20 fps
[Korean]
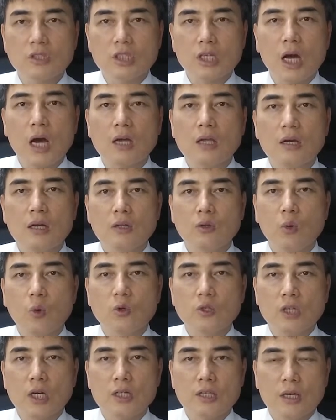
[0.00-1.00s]
자기가
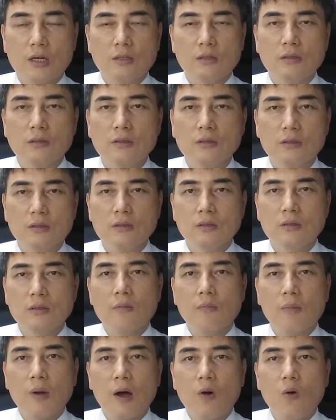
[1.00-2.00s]
독차지하는
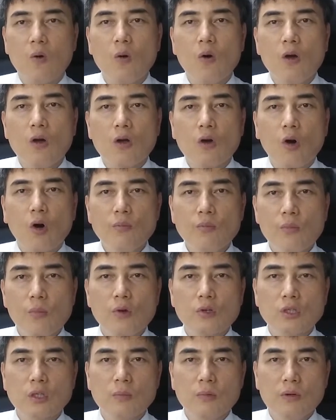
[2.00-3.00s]
바로
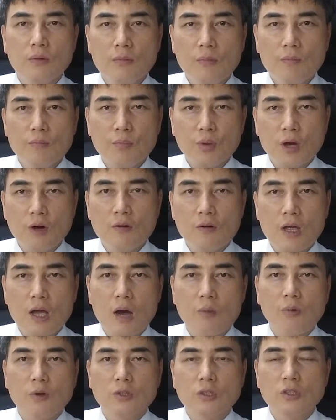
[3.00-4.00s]
겉모습은 평화의
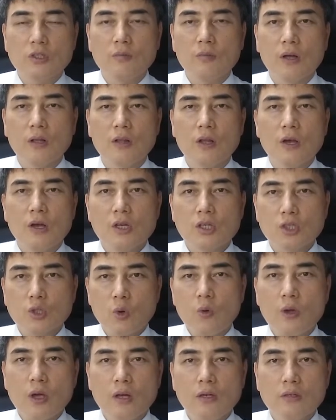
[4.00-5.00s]
아버지지만
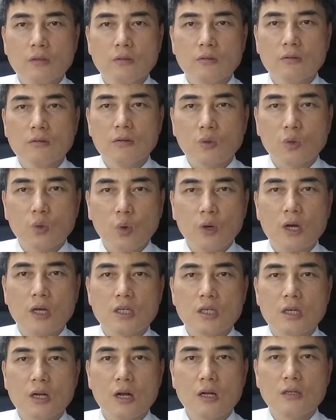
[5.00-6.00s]
속에는
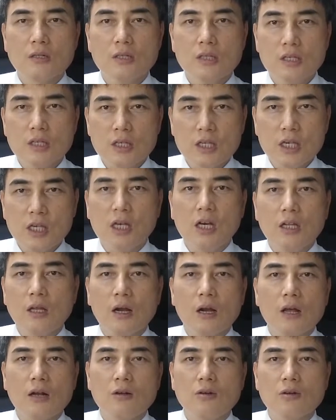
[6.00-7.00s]
노력제라는
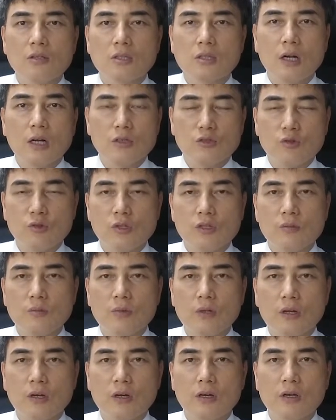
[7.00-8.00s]
일이다라는 것을 알 수
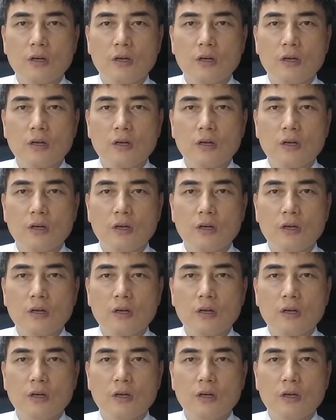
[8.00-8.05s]
있습니다.